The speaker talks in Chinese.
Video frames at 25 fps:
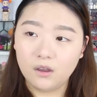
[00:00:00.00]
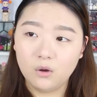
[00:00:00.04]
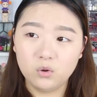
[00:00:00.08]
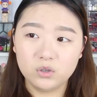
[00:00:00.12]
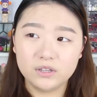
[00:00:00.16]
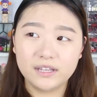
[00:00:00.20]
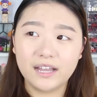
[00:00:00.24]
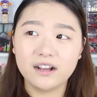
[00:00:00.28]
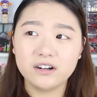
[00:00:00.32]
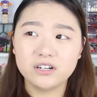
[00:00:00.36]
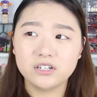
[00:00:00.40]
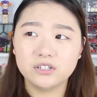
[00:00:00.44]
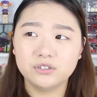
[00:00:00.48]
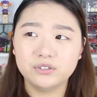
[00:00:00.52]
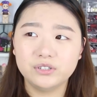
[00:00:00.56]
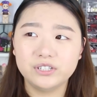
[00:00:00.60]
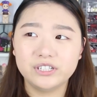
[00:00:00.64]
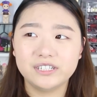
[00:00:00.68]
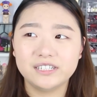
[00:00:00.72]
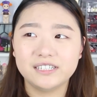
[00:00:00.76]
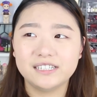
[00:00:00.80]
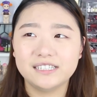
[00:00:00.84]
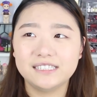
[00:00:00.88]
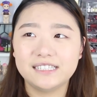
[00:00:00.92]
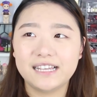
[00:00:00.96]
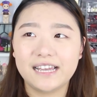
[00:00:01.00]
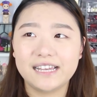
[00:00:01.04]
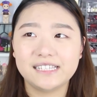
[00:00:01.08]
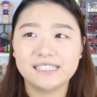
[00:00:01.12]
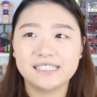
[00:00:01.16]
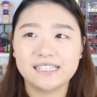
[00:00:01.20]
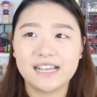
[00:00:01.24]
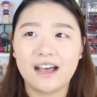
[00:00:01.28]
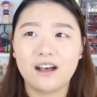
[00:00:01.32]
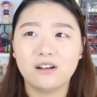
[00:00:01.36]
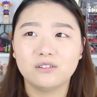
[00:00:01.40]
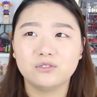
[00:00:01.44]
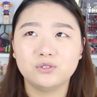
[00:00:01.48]
我当时一直在
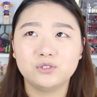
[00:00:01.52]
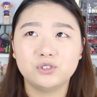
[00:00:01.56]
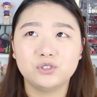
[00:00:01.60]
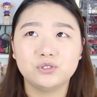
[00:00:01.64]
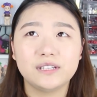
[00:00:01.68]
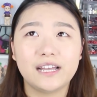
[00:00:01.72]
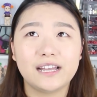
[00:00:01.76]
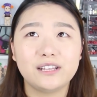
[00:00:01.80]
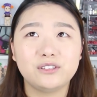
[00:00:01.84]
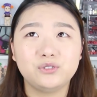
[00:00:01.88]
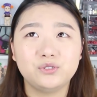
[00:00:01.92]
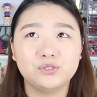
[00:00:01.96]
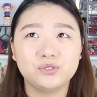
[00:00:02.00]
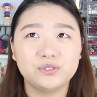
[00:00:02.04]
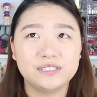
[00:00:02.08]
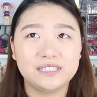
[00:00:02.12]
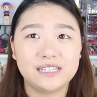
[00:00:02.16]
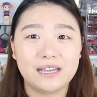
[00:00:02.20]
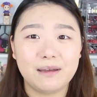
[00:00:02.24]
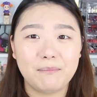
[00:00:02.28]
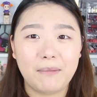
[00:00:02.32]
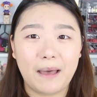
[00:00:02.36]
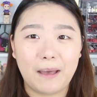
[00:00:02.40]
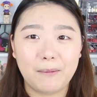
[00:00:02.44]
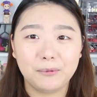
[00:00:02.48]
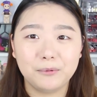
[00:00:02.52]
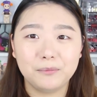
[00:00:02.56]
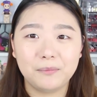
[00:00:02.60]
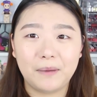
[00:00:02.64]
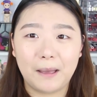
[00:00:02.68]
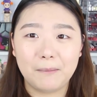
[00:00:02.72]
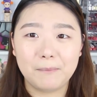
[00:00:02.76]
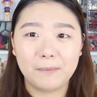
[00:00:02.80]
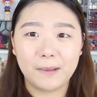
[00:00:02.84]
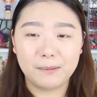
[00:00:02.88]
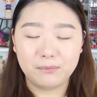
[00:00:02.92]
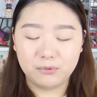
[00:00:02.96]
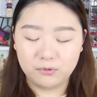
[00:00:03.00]
想，就在纠结买不
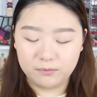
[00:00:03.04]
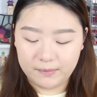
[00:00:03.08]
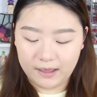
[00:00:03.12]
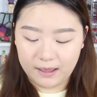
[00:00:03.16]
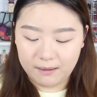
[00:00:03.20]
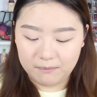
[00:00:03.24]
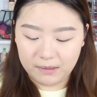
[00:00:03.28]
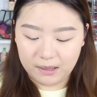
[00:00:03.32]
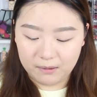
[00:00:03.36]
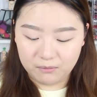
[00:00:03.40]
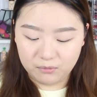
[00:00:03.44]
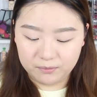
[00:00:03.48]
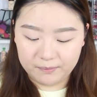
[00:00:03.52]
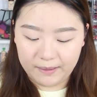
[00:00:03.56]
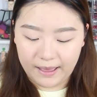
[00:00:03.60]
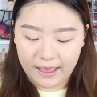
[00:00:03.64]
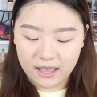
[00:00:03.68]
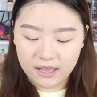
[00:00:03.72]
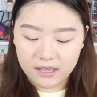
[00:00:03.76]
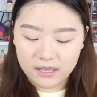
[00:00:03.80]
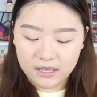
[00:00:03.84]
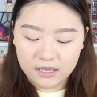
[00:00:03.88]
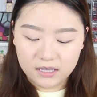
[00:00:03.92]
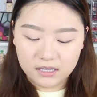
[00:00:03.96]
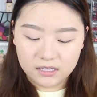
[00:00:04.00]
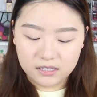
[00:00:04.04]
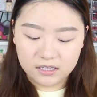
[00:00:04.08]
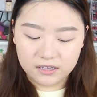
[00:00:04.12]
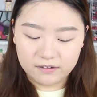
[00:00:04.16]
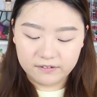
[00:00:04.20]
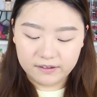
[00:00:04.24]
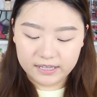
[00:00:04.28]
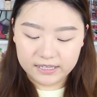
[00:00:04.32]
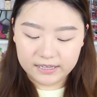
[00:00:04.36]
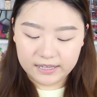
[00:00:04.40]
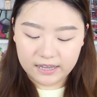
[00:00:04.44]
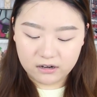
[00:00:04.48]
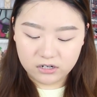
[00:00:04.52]
买，买不买，买不买，因
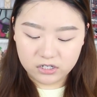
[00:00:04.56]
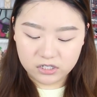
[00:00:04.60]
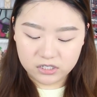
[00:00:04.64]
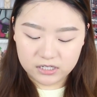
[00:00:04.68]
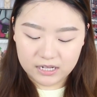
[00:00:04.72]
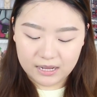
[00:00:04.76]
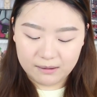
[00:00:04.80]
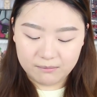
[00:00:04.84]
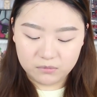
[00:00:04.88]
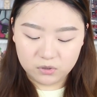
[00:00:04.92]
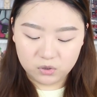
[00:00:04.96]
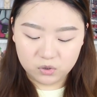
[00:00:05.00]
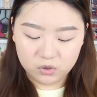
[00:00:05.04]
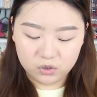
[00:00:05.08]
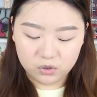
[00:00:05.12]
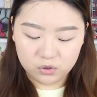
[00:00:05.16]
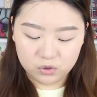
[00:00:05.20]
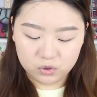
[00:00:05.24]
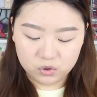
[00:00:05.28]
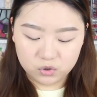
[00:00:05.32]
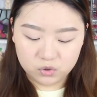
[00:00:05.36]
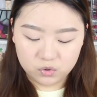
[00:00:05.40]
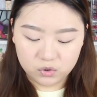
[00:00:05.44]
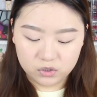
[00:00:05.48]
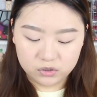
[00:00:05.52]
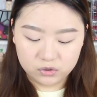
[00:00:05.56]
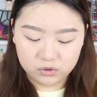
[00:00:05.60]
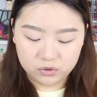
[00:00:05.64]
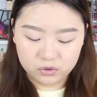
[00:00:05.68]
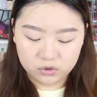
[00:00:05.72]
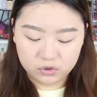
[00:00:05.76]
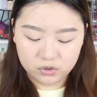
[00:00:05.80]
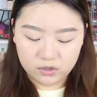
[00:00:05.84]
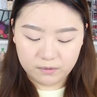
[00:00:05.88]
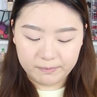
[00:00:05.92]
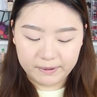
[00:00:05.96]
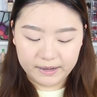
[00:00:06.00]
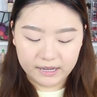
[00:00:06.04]
为当时他们都有说，就
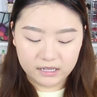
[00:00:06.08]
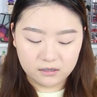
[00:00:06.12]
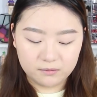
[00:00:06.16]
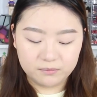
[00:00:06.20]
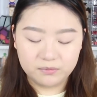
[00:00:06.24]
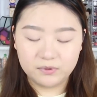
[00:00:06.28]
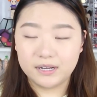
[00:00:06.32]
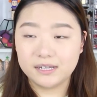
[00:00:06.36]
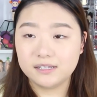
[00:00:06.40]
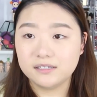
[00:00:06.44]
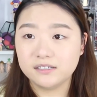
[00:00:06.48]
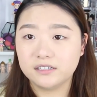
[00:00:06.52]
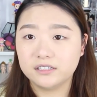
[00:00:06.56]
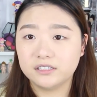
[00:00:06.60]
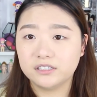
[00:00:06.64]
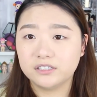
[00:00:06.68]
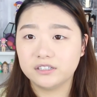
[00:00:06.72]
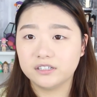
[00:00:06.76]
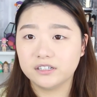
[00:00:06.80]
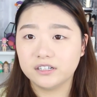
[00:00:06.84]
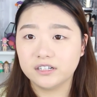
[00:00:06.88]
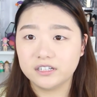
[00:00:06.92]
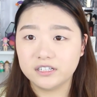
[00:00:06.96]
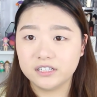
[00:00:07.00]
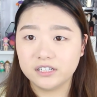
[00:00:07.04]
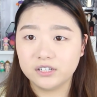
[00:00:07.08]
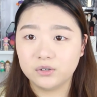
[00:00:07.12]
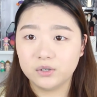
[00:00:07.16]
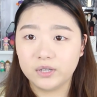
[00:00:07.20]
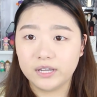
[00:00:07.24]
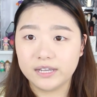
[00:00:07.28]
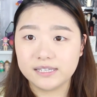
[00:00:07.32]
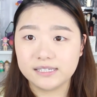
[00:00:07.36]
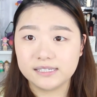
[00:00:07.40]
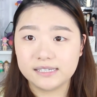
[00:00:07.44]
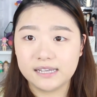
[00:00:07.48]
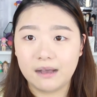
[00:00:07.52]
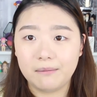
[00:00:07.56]
是说 Butter Bronzer 其实跟这有
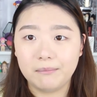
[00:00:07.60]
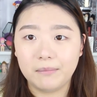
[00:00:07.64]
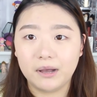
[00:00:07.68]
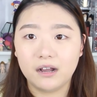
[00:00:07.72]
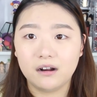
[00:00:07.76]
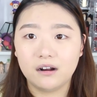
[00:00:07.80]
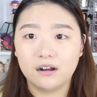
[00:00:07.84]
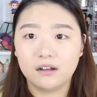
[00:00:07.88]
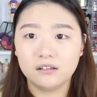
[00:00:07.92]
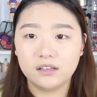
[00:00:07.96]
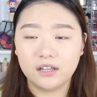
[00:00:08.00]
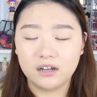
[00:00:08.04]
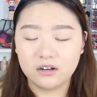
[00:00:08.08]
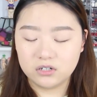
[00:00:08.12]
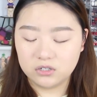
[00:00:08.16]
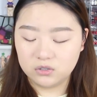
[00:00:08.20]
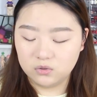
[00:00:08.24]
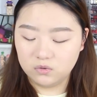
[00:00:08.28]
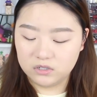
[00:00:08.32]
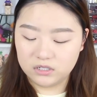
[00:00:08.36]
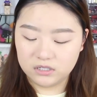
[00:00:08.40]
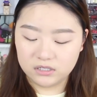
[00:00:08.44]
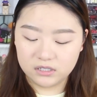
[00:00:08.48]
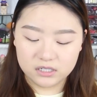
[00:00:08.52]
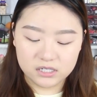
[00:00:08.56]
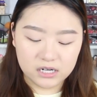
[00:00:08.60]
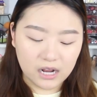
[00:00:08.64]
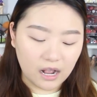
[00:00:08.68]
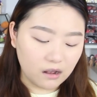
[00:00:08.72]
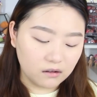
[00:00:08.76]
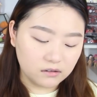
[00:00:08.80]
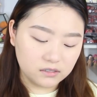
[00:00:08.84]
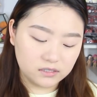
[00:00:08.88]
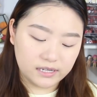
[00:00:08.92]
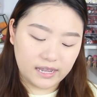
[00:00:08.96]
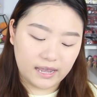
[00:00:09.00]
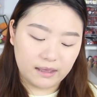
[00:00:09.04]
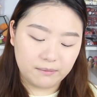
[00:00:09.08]
点像嘛。然后当时我真的
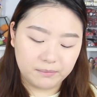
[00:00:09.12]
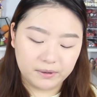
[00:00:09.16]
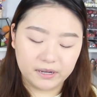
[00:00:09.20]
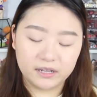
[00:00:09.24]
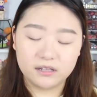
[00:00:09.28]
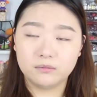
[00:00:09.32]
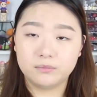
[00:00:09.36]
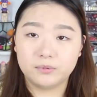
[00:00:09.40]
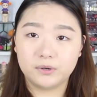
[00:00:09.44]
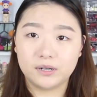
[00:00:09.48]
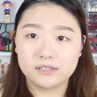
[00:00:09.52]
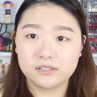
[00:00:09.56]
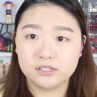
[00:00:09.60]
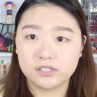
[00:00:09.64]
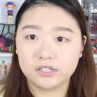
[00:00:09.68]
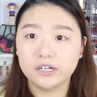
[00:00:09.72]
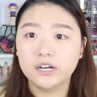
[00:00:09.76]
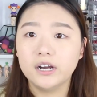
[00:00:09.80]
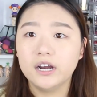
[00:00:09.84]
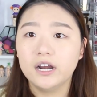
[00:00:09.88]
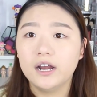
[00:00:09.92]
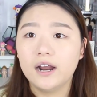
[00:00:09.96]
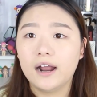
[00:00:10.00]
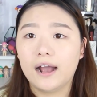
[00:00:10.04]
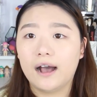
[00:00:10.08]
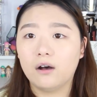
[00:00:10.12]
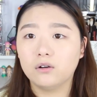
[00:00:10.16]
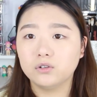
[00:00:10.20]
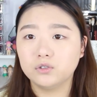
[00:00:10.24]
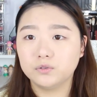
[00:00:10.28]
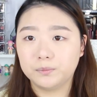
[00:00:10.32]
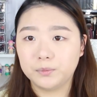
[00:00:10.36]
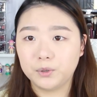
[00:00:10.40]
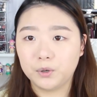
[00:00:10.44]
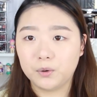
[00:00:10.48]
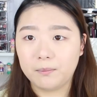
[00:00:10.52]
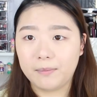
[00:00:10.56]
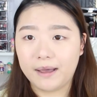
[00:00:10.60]
超级爱 Butter Bronzer，然后我
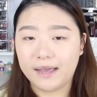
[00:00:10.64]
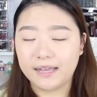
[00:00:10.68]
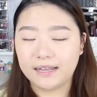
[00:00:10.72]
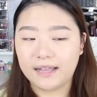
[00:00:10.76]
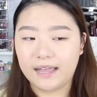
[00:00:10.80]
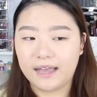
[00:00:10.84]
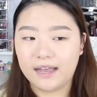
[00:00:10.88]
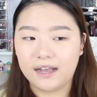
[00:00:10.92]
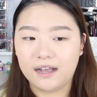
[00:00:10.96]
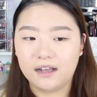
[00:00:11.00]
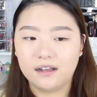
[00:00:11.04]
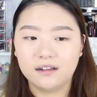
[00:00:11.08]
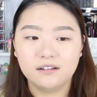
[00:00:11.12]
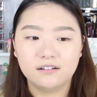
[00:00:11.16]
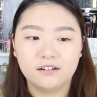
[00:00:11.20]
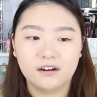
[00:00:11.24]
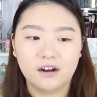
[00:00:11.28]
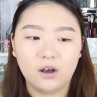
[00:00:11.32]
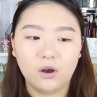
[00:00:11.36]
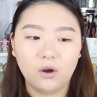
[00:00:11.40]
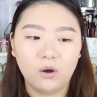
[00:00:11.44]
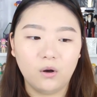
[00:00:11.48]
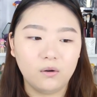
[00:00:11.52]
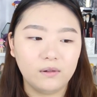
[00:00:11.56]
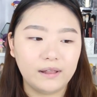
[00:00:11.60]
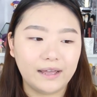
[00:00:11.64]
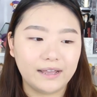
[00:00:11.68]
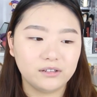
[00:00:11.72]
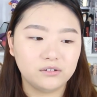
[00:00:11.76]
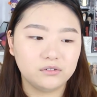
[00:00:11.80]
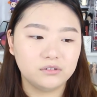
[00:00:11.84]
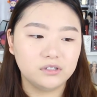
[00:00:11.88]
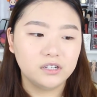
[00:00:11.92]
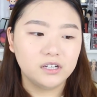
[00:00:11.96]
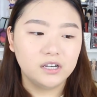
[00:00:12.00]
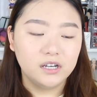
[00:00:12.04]
就没有买它。然后后来